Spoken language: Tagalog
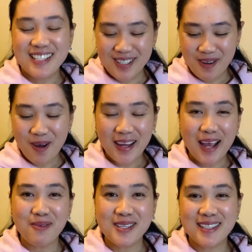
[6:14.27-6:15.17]
so, okay, I
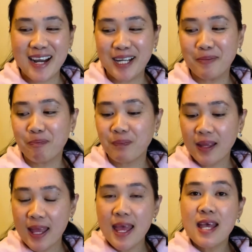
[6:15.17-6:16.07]
will start.
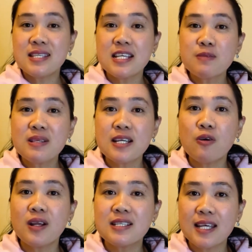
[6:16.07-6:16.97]
Six months ago,
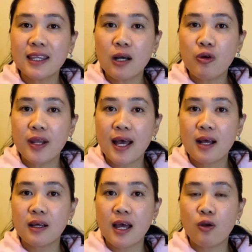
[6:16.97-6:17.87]
nag-set ako
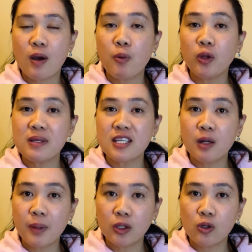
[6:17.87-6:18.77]
ng ano, appointment sa
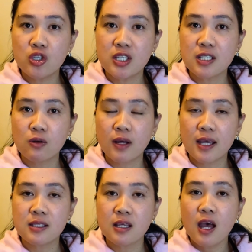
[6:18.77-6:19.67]
dermatologist ko
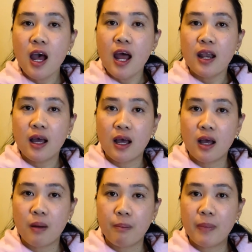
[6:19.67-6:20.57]
guys na
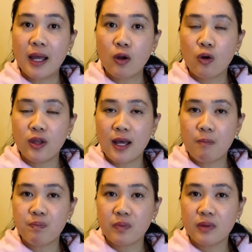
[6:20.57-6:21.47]
magkaroon ng
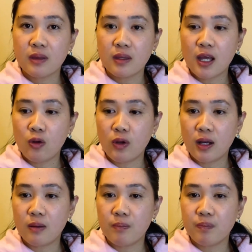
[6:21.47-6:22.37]
ano ng
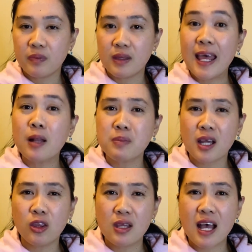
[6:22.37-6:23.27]
health,
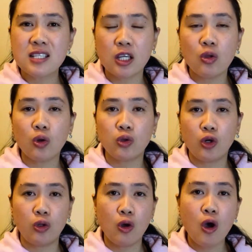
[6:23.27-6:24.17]
ask a doctor,
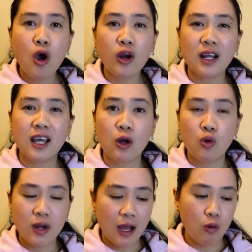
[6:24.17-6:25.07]
Doc. Nagkaroon
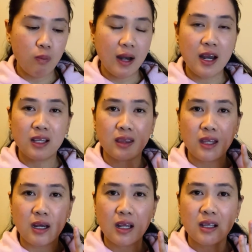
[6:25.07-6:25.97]
na ako pala ng
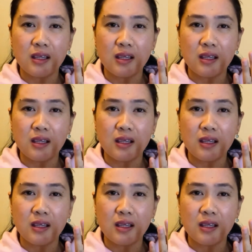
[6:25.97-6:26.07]
nag